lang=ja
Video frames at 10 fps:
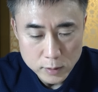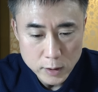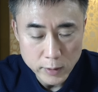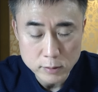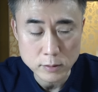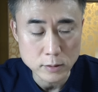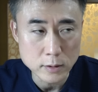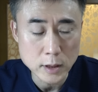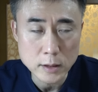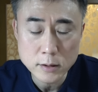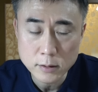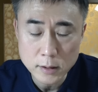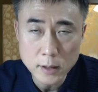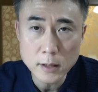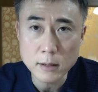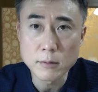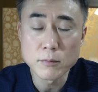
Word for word: 疑惑について